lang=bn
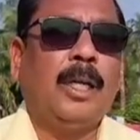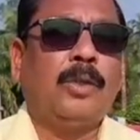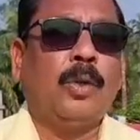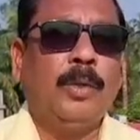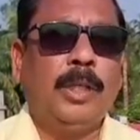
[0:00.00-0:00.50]

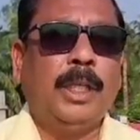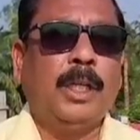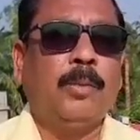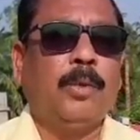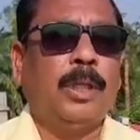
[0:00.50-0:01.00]

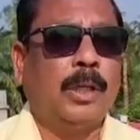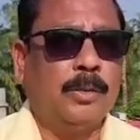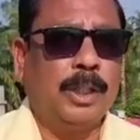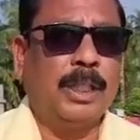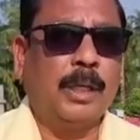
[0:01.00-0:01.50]
শ্রমিকদেরকে বোঝানোর
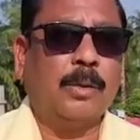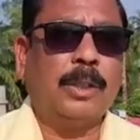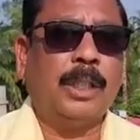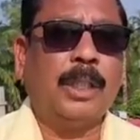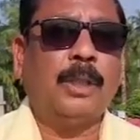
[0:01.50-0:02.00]
চেষ্টা
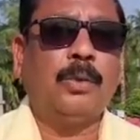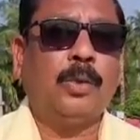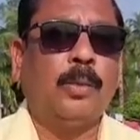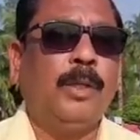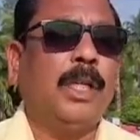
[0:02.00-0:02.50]
করছে কিন্তু
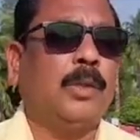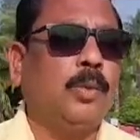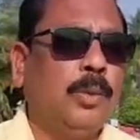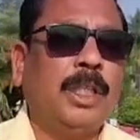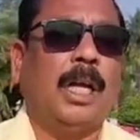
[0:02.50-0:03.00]
শ্রমিকরা
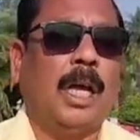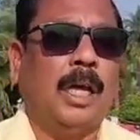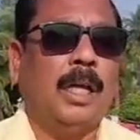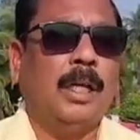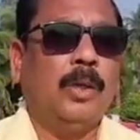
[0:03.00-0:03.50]
শুনছে না
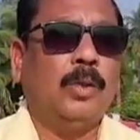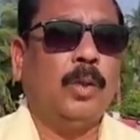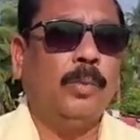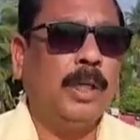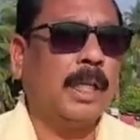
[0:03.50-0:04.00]

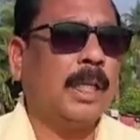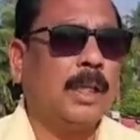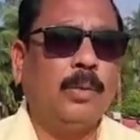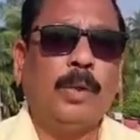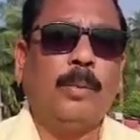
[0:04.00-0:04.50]
শ্রমিকরা
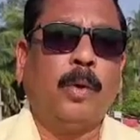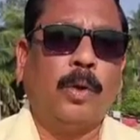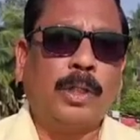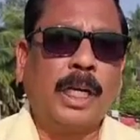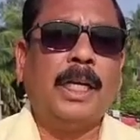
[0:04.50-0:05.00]
তাদের উপরে
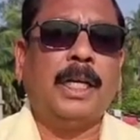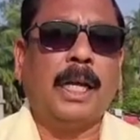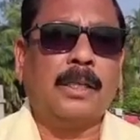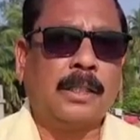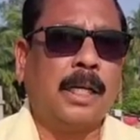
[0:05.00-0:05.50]
ভরসাই নেই
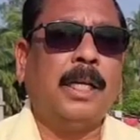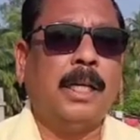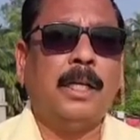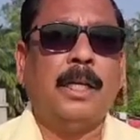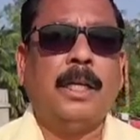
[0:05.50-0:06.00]
আস্থাই
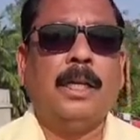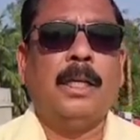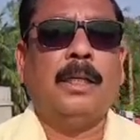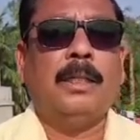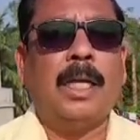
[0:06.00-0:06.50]
নেই
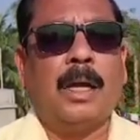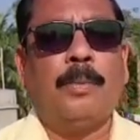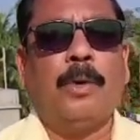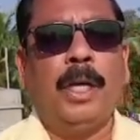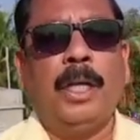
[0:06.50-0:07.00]
যার
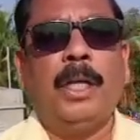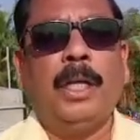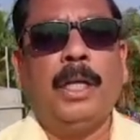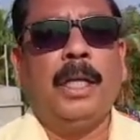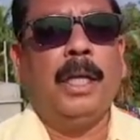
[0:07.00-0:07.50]
ফলে
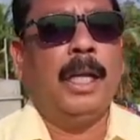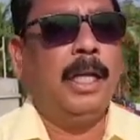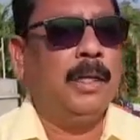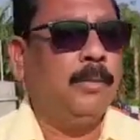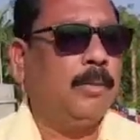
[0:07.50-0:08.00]

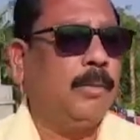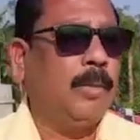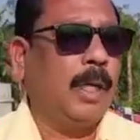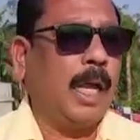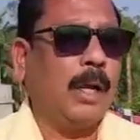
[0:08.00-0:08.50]
এই
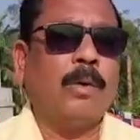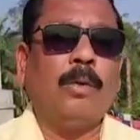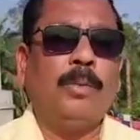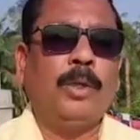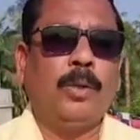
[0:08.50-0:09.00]

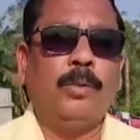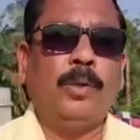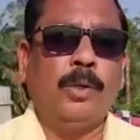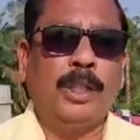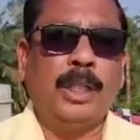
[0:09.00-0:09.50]
এখনও বিক্ষোভ
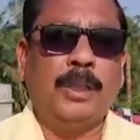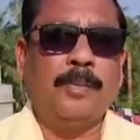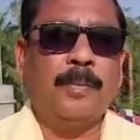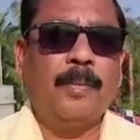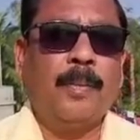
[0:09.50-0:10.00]
চলছে
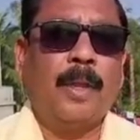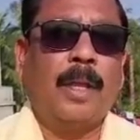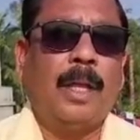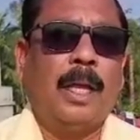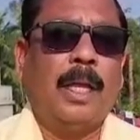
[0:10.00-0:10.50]

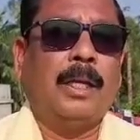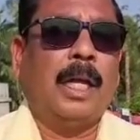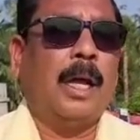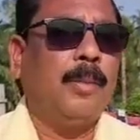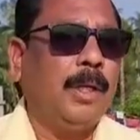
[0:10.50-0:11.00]

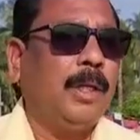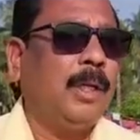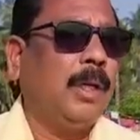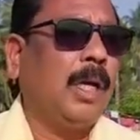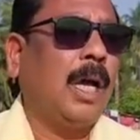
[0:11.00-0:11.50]
আমি
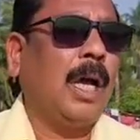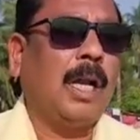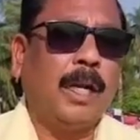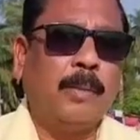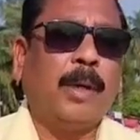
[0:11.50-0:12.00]

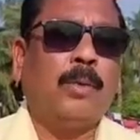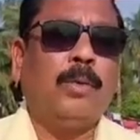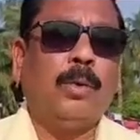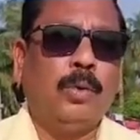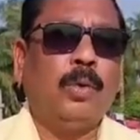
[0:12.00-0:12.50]
আরেকবার
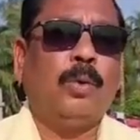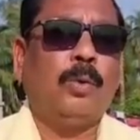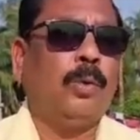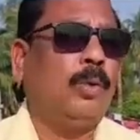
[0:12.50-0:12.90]
অনুরোধ করব